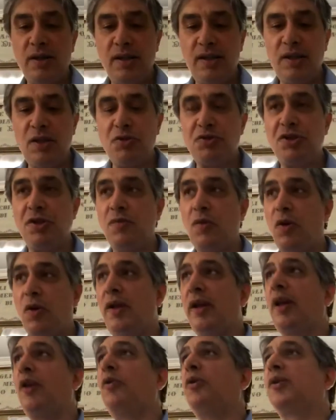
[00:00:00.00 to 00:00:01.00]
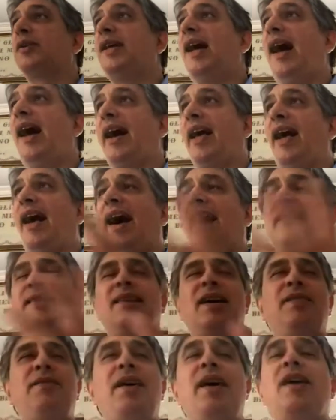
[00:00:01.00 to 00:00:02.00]
Dio ci vuole ricordare
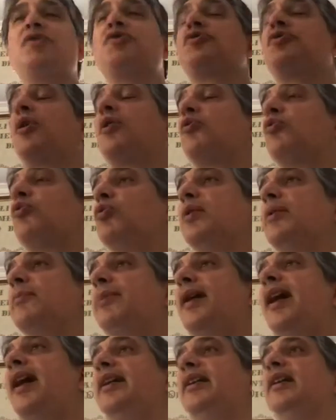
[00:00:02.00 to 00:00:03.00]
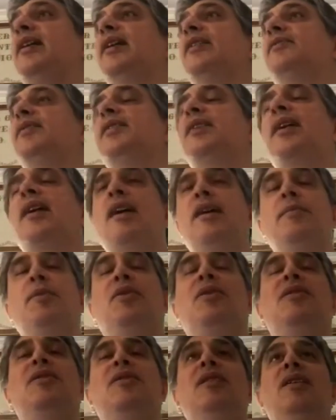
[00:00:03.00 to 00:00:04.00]
attraverso alcuni brani che
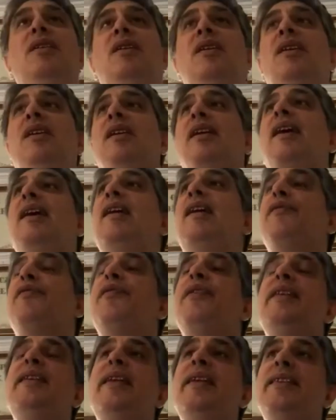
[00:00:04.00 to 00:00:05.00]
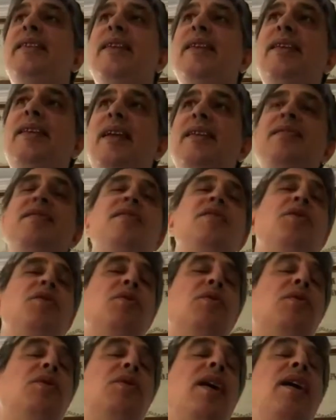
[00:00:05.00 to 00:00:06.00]
vedremo che la fedeltà del
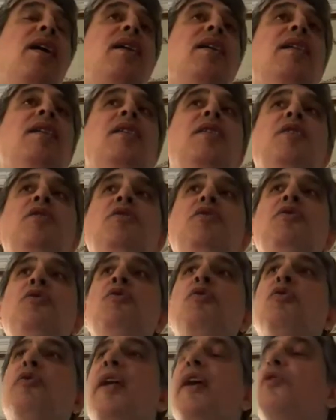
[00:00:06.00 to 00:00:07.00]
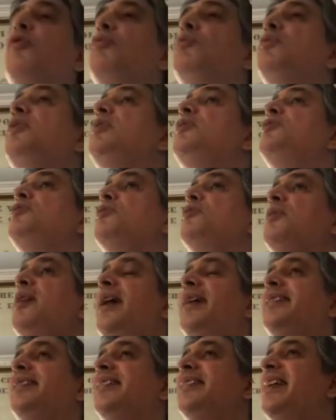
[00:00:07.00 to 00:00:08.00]
Signore non è
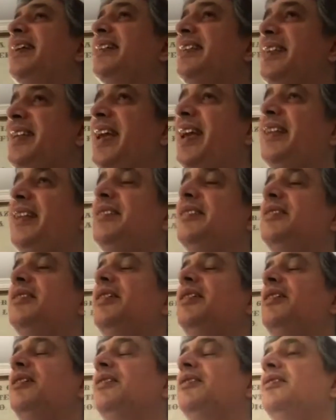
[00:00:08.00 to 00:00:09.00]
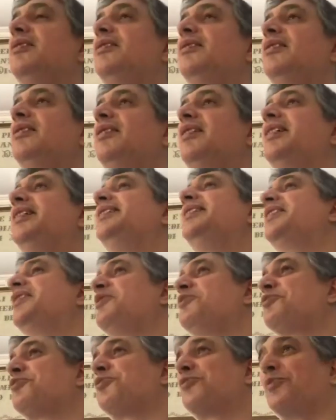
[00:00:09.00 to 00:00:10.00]
condizionata da niente e da
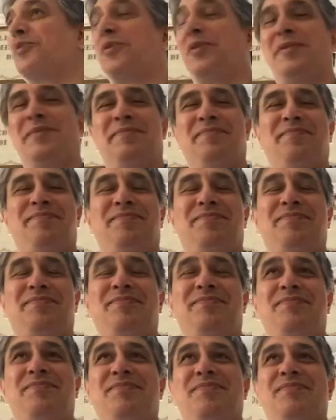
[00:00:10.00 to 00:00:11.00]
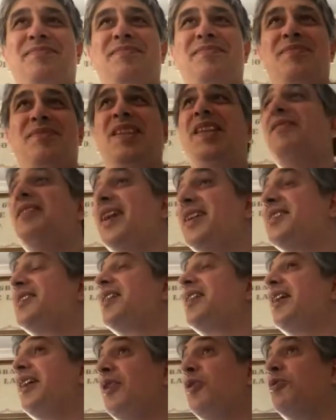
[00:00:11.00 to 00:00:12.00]
nessuno, deve essere
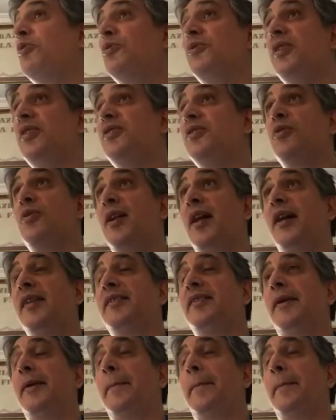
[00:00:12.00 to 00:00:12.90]
incondizionata.